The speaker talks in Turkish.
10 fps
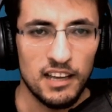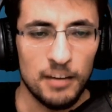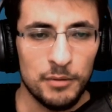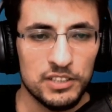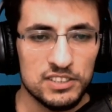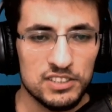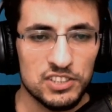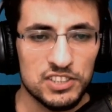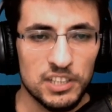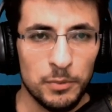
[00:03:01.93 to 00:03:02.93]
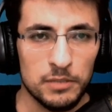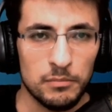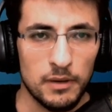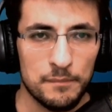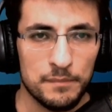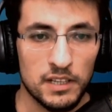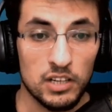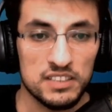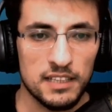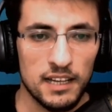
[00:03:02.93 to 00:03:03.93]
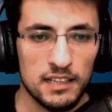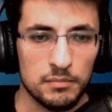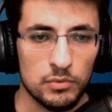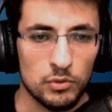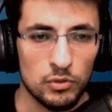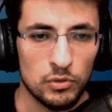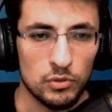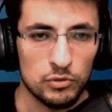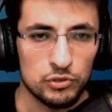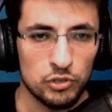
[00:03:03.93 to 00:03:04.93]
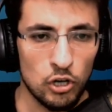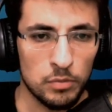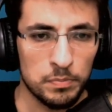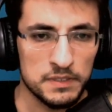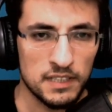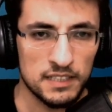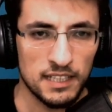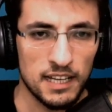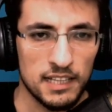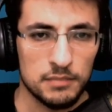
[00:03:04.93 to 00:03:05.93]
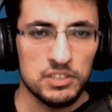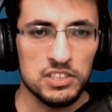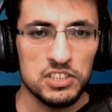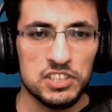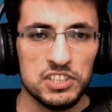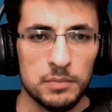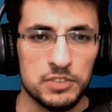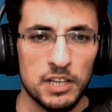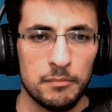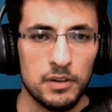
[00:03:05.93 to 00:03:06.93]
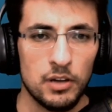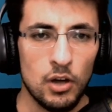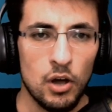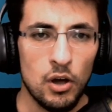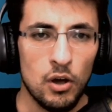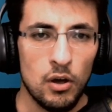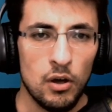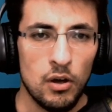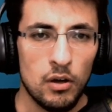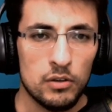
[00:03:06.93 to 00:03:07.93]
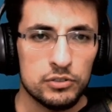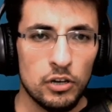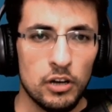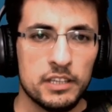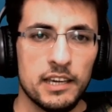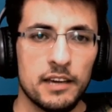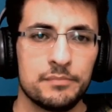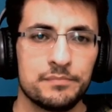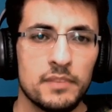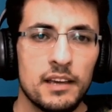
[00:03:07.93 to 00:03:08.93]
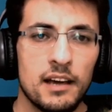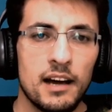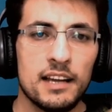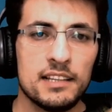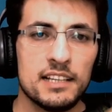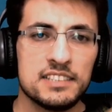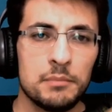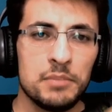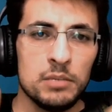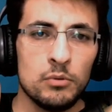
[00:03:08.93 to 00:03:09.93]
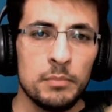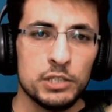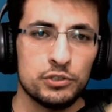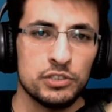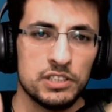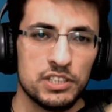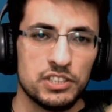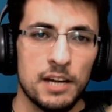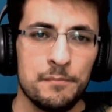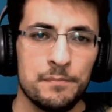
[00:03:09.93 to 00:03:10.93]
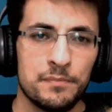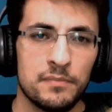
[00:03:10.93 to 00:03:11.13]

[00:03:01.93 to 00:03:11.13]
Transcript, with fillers: Hemen hızlı çıkış yapalım mı? Gaza geldim. Çok pis gaza geldim. Hızlı çıkış yapacağım. Çok iyi. Arkadaşlar minimum 500 indireceğim.